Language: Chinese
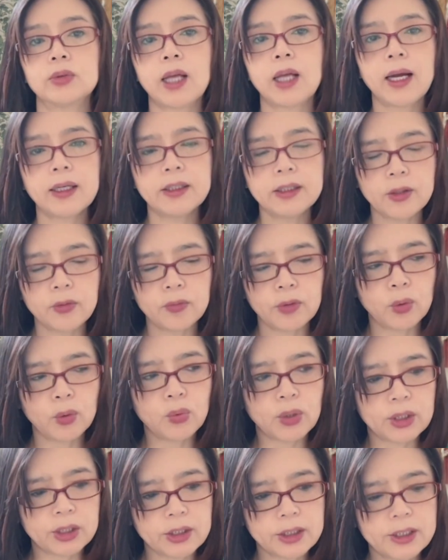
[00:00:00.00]
他认为
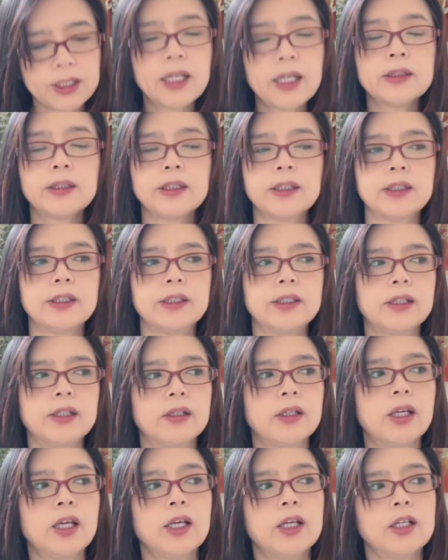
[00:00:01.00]
我是这样的一个人，
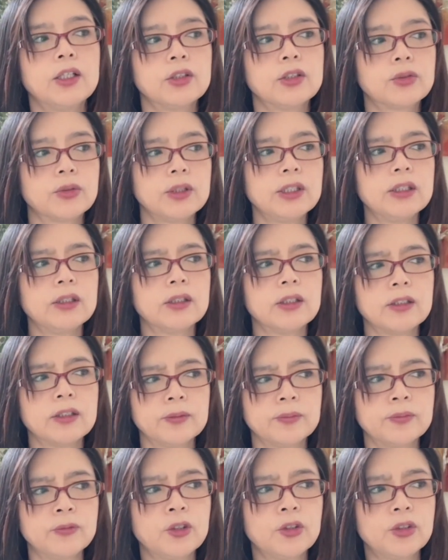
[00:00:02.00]
所以
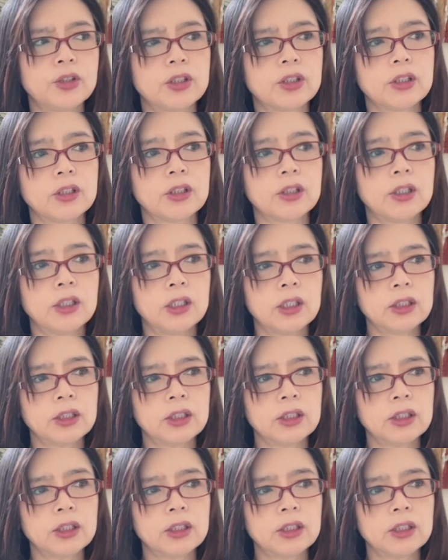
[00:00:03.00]
呢，就是，